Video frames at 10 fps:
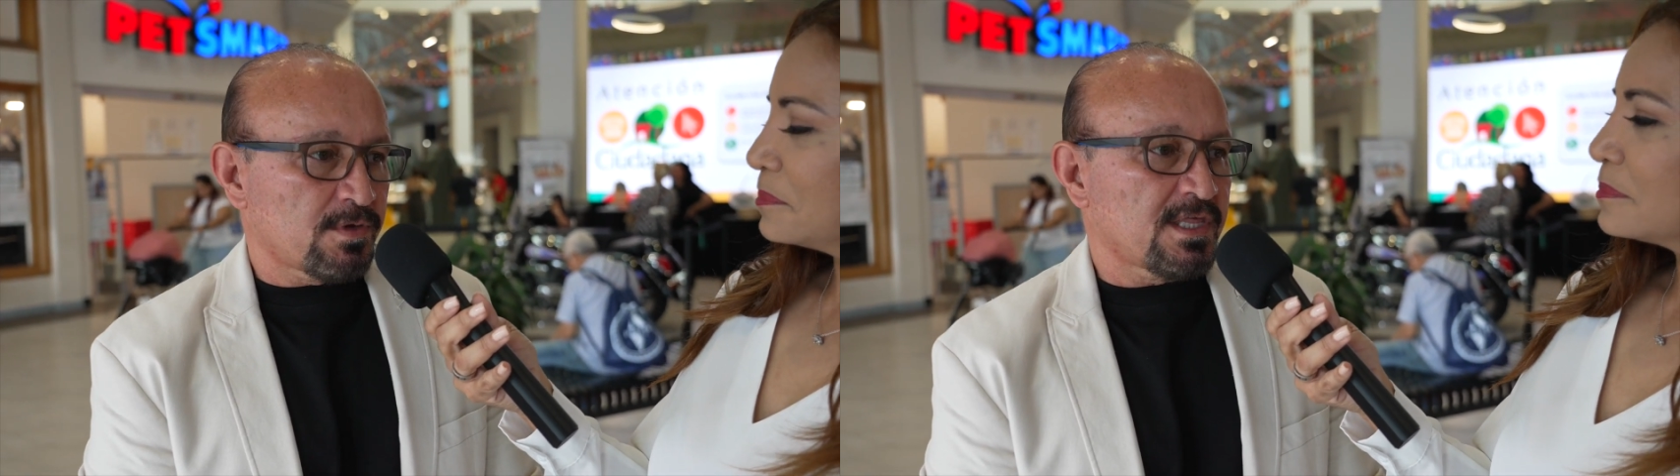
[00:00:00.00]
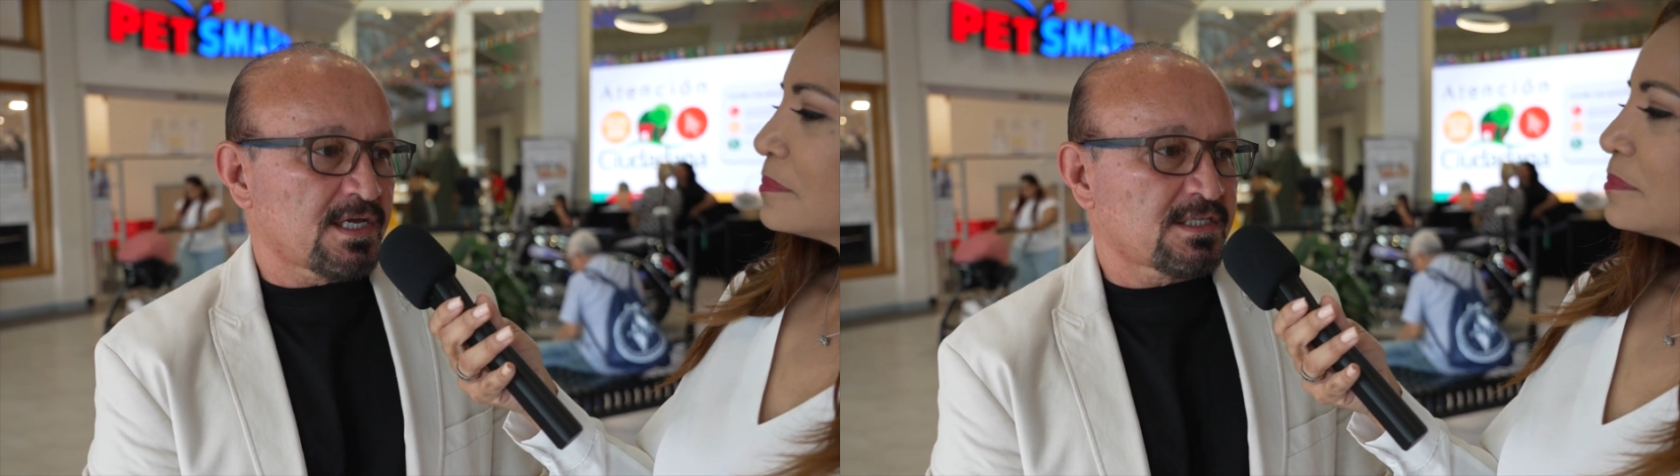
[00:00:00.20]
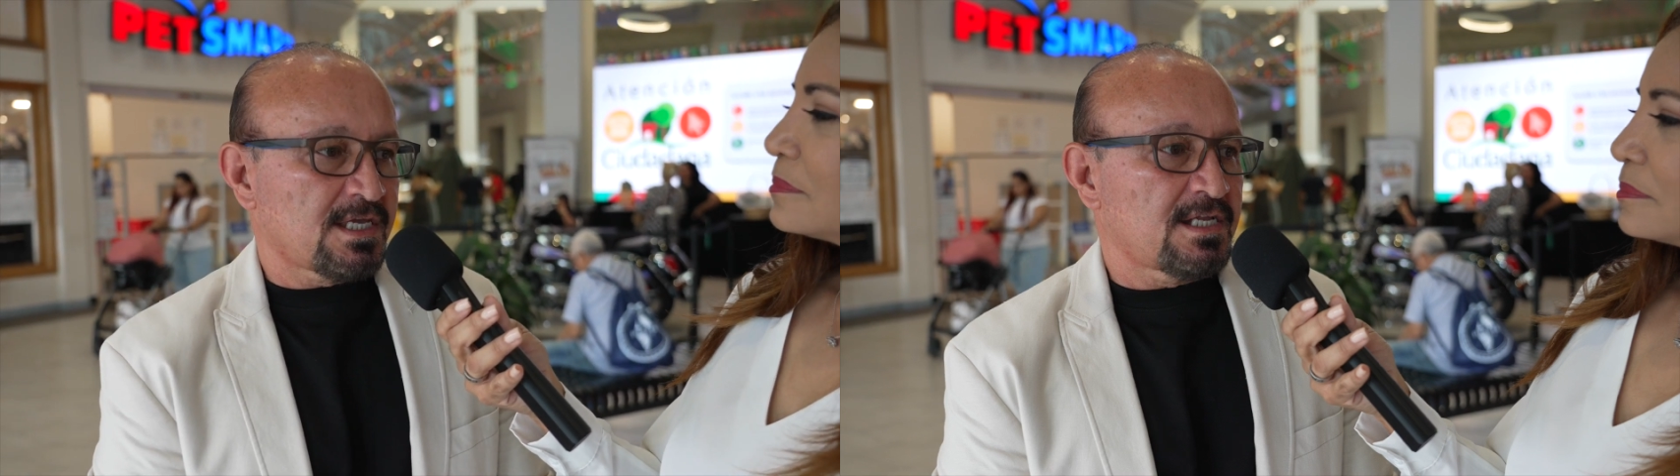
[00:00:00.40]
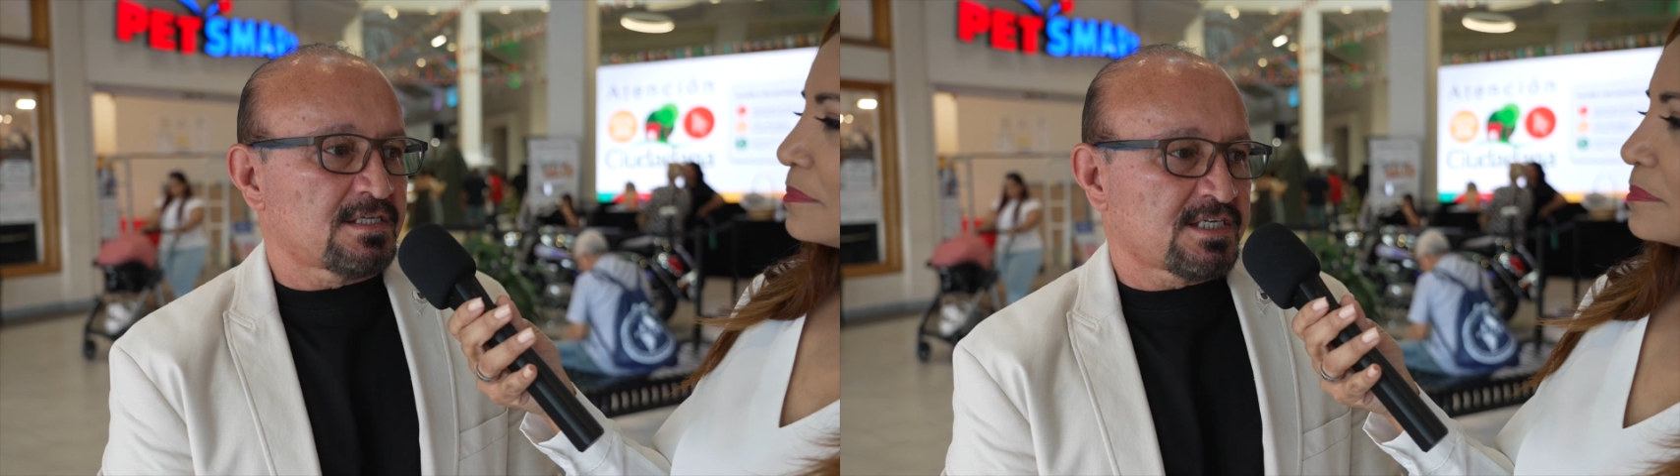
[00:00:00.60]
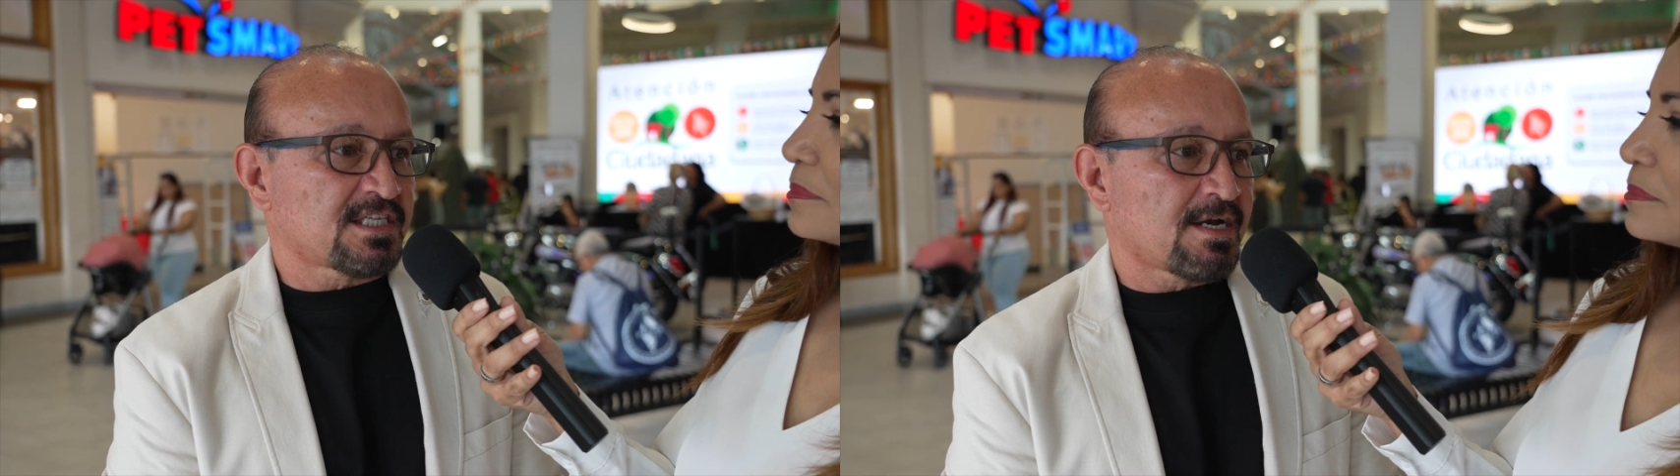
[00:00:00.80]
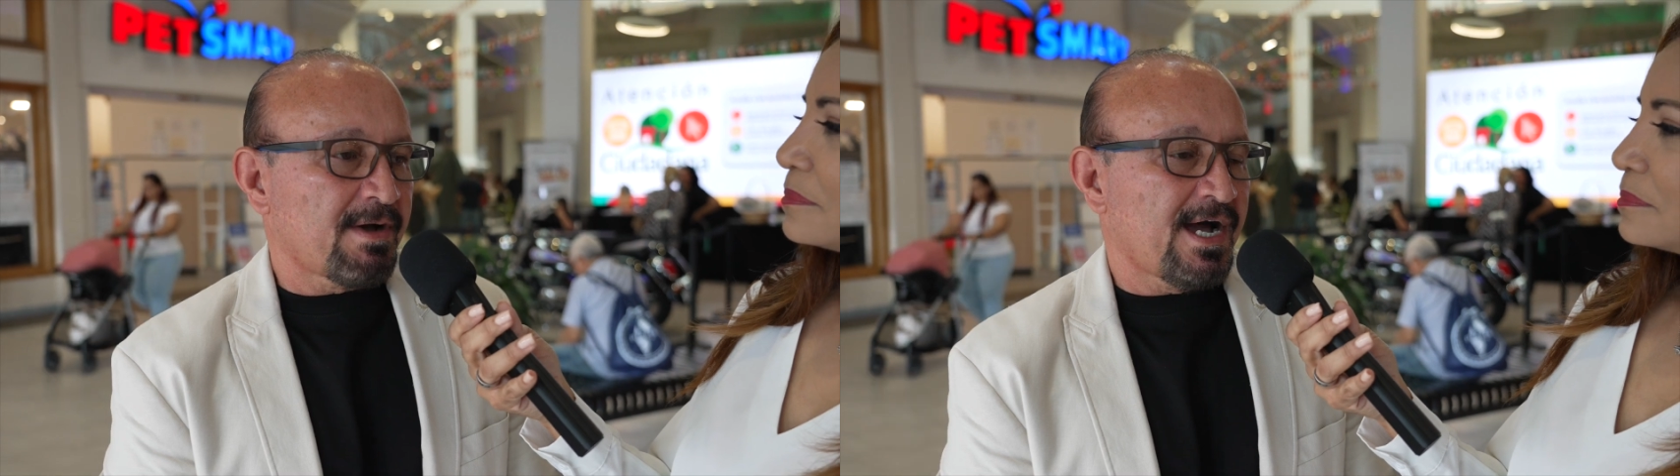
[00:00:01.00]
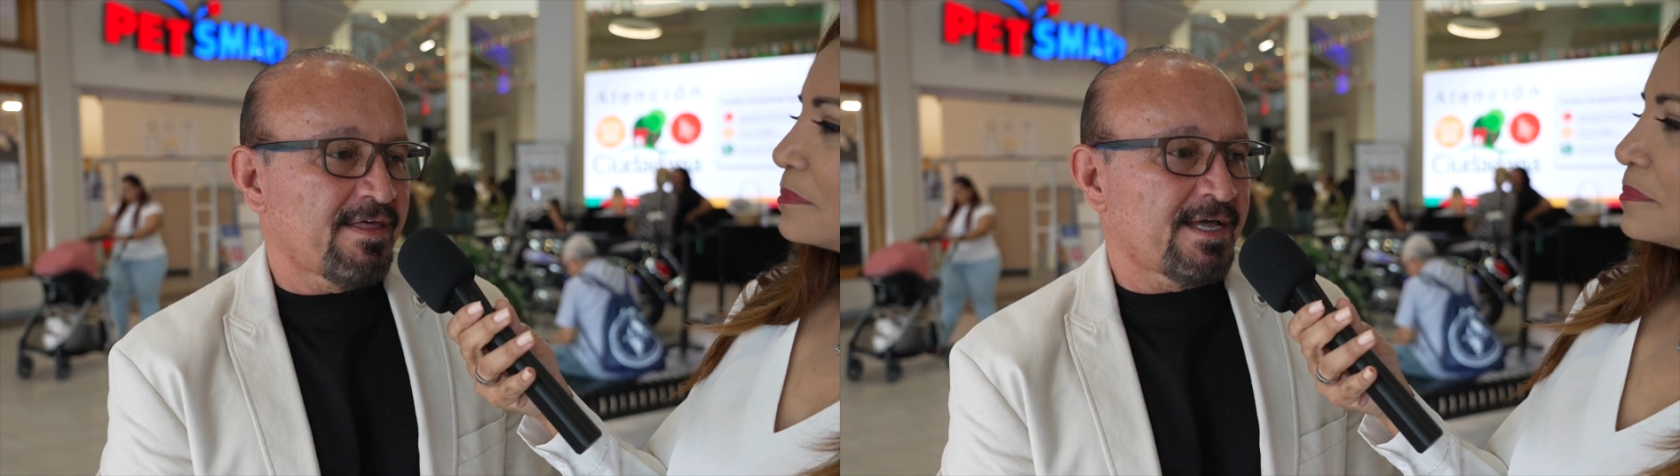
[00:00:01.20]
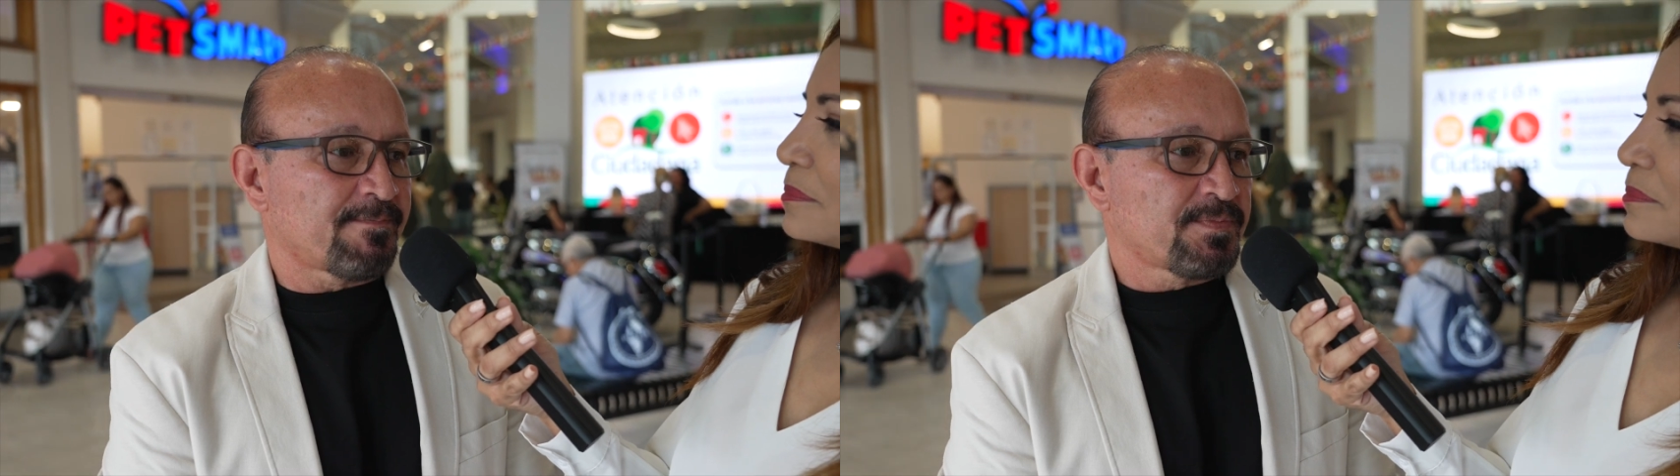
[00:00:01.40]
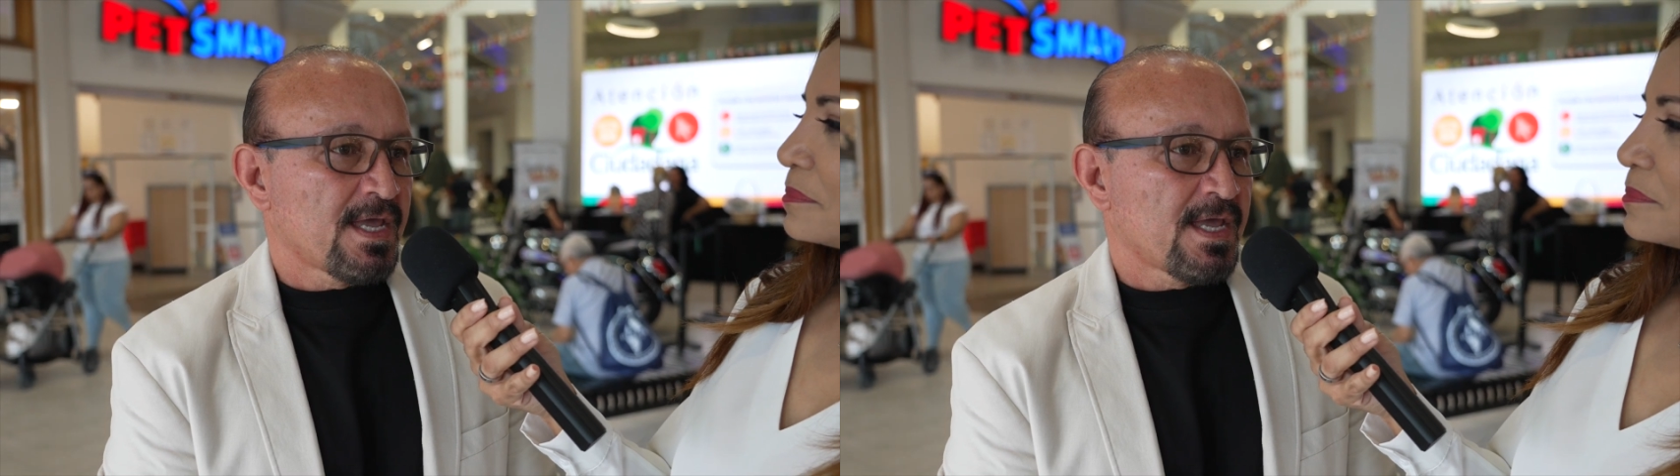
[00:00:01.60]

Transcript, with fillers: pueden ser trabajadas.